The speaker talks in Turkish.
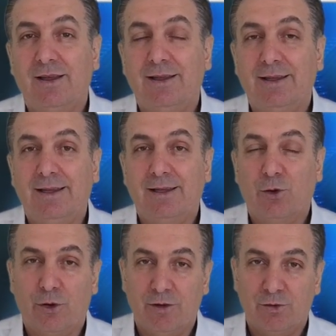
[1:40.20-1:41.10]
e,
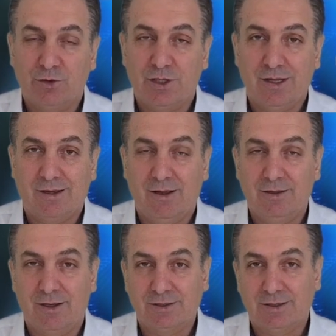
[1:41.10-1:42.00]
koronavirüsüne
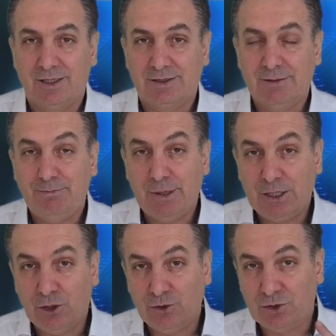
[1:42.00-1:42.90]
yakalanların sayısı
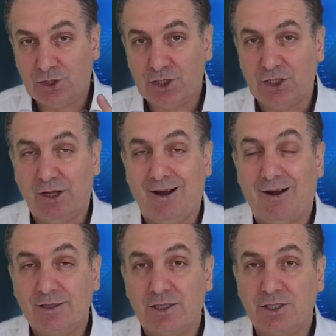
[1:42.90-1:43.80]
1700 kişi daha
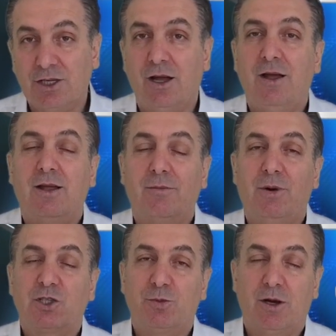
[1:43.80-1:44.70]
artınca
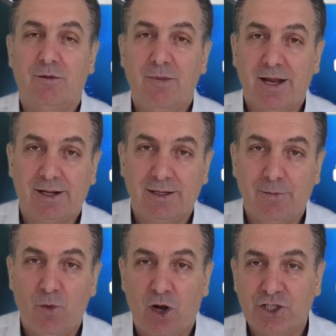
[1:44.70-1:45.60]
Başbakan Merkel
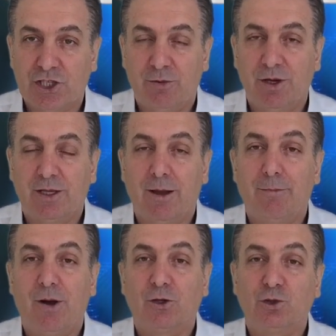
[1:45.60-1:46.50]
de bu açıklamayı
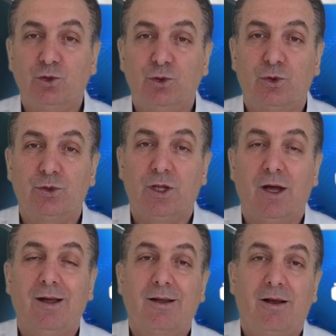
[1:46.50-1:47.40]
yapmak
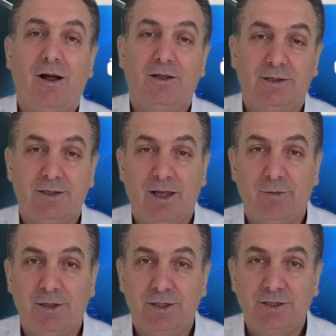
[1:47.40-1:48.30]
zorunda kaldı
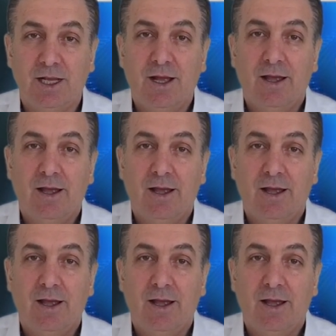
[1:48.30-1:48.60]
diyebiliriz.